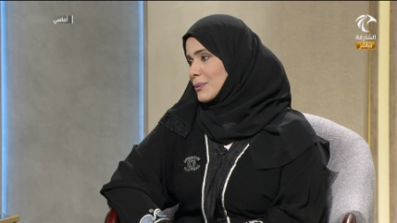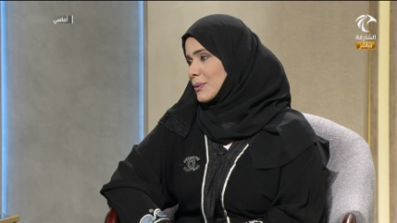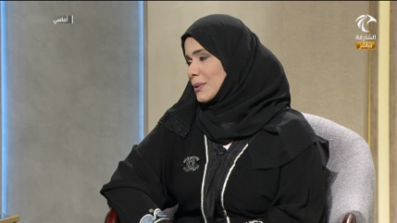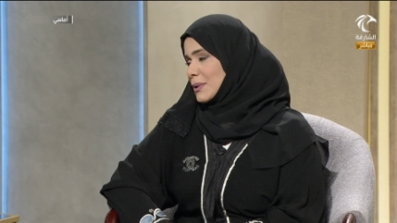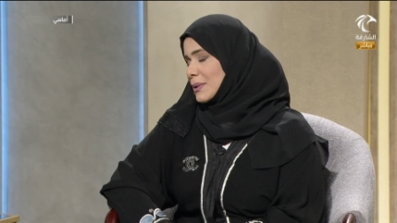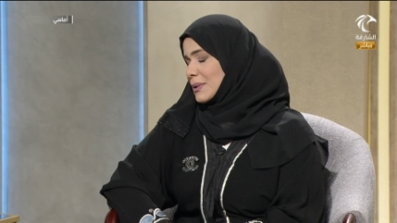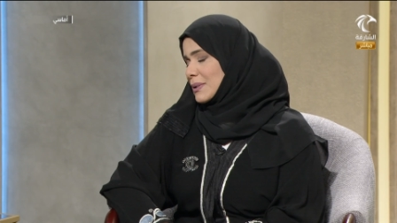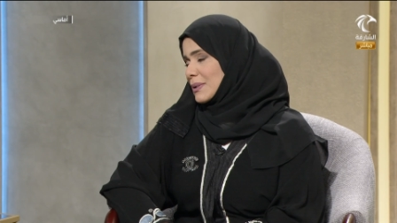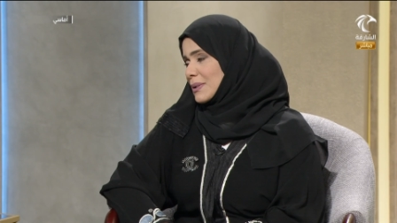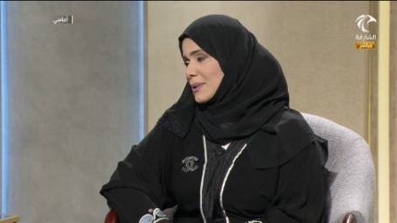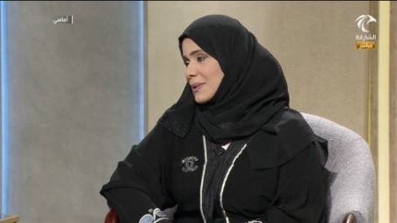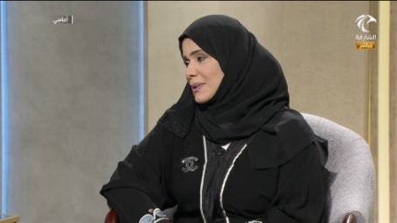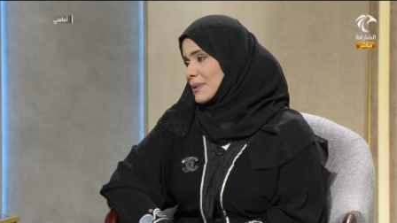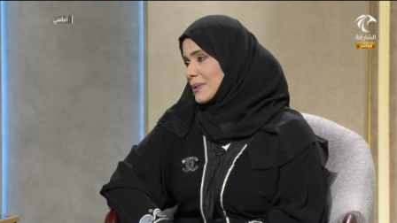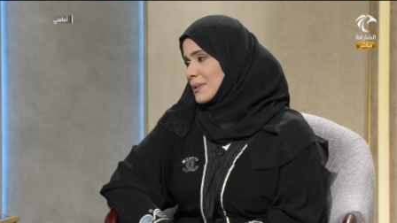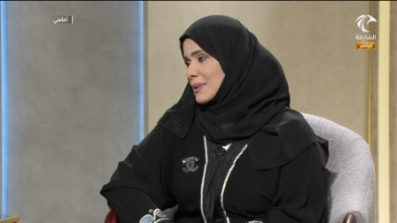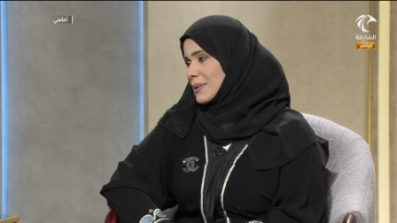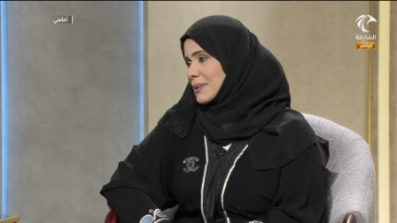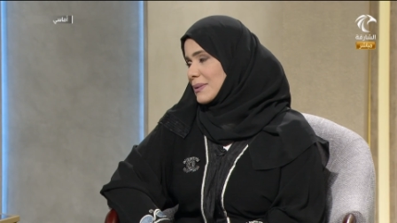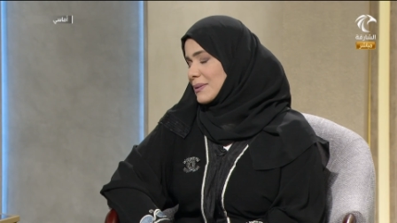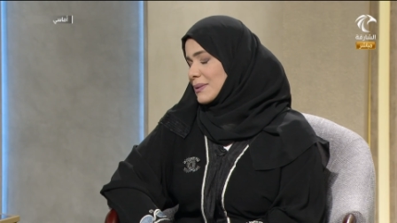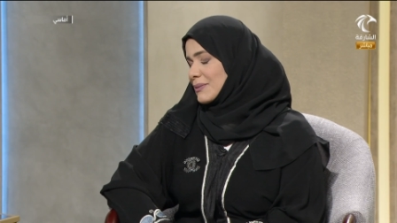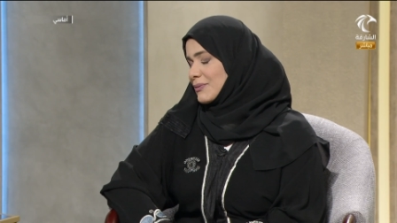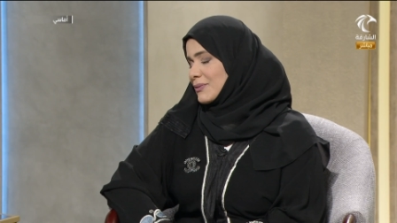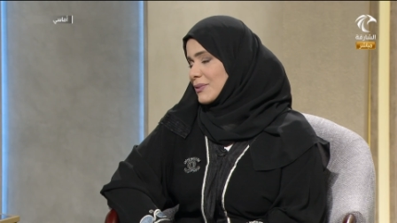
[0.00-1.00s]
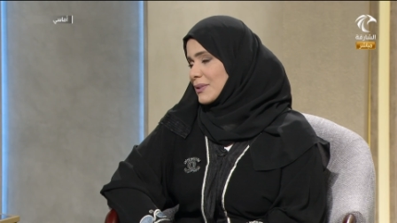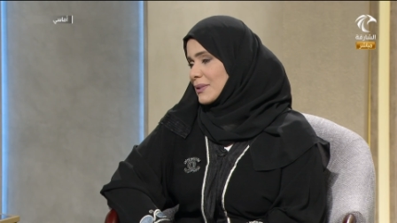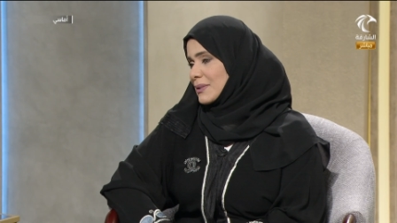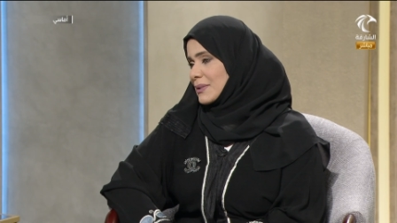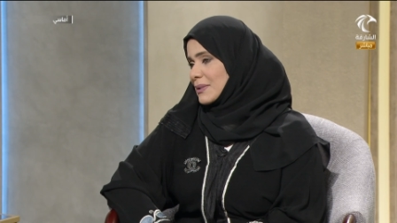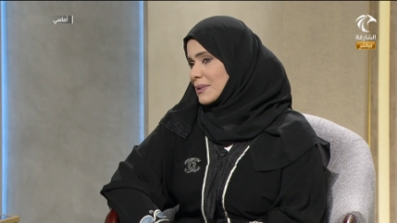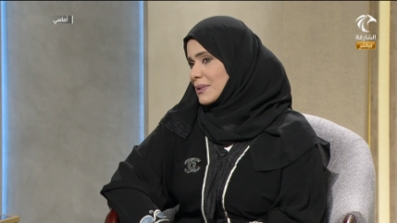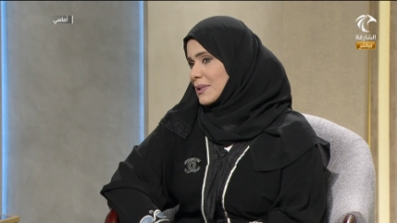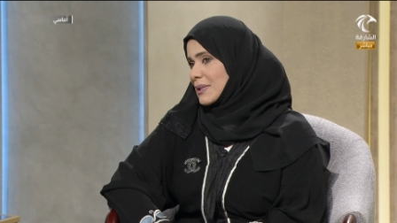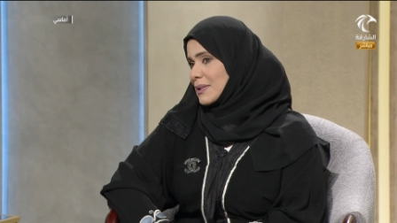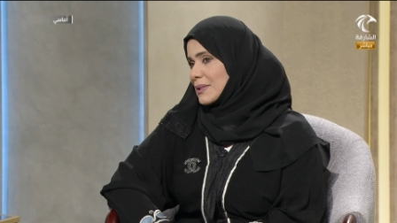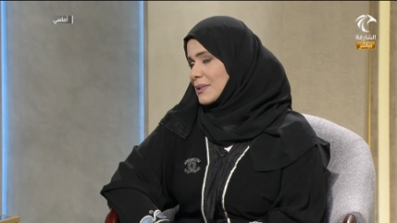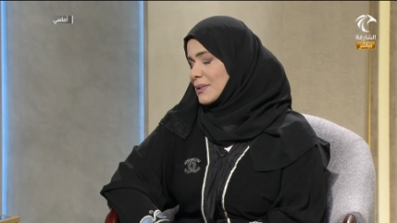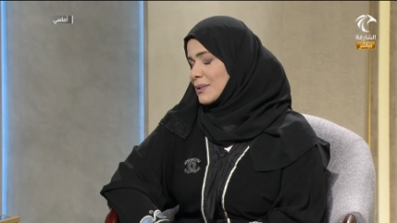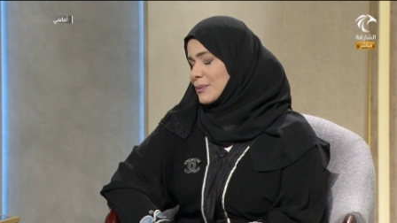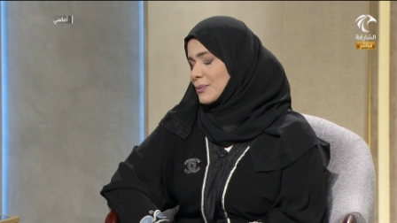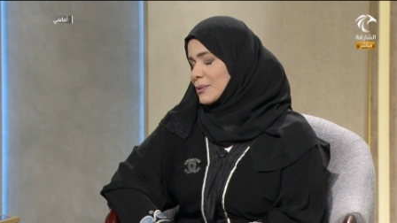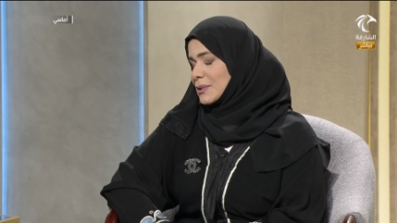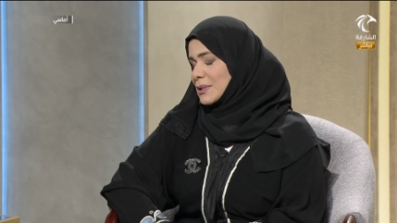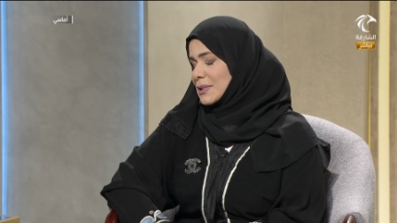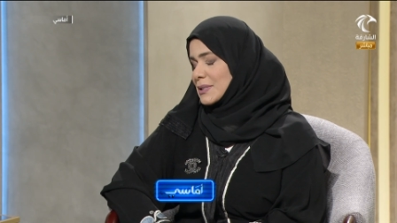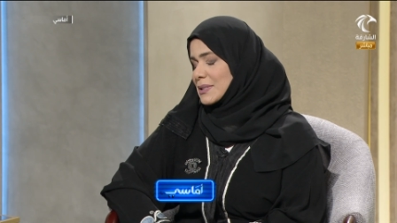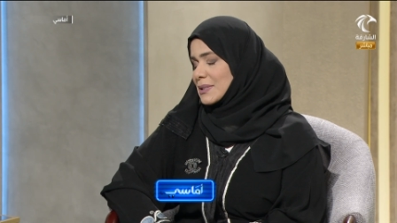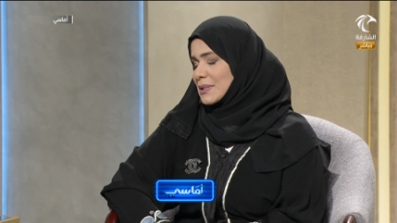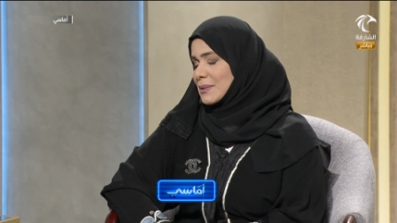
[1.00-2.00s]
وفي هذه
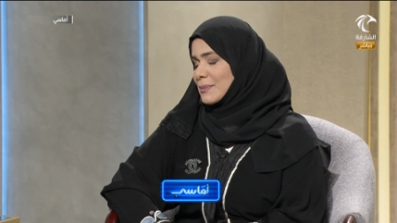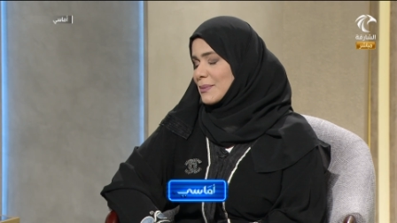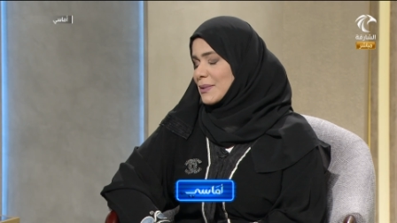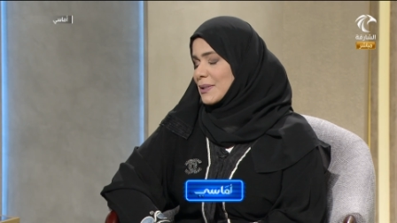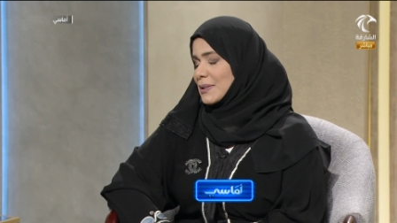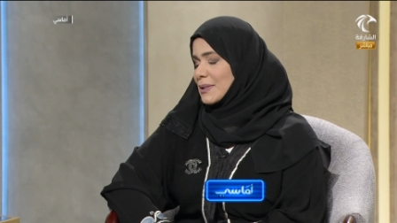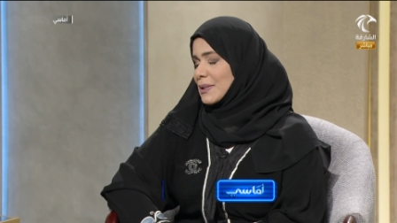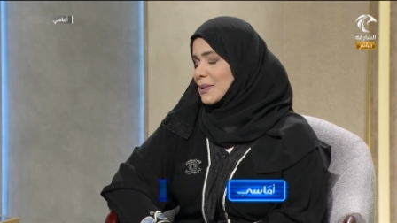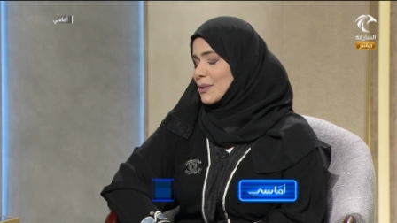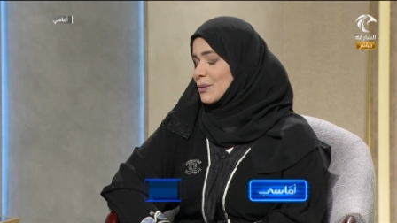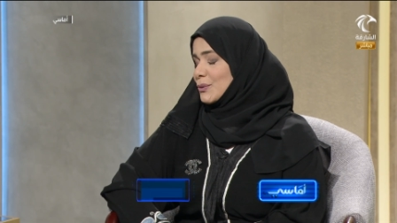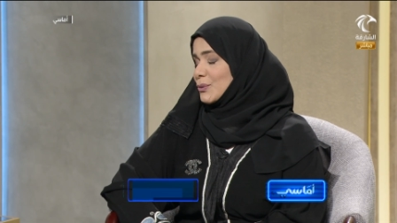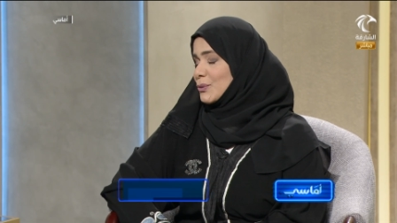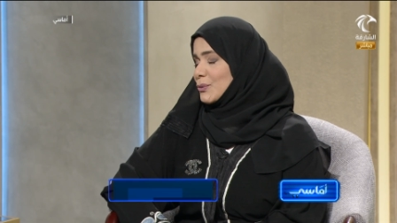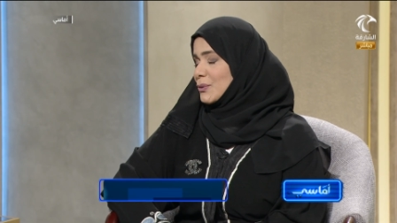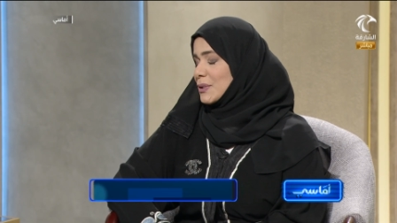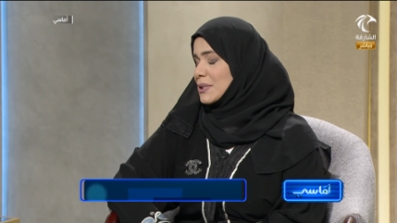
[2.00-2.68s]
المناسبه نحن